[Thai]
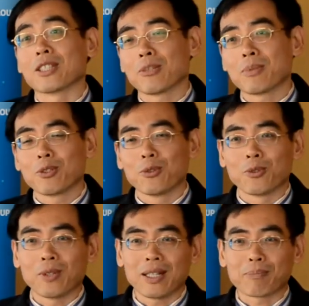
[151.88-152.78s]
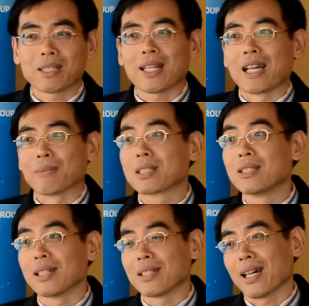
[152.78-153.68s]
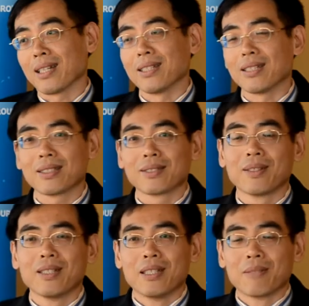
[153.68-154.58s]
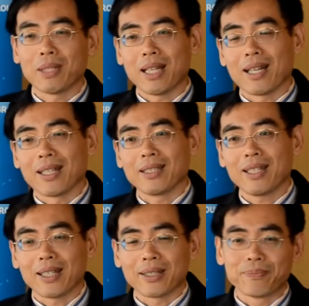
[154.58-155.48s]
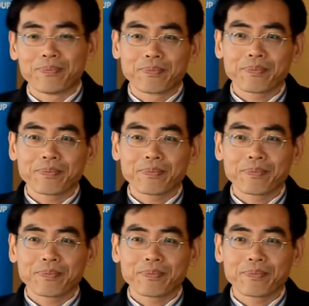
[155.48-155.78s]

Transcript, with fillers: ก่อนอื่นเรา ต้องมาดูว่าปัญหามันคืออะไร ปัญหาเนี่ย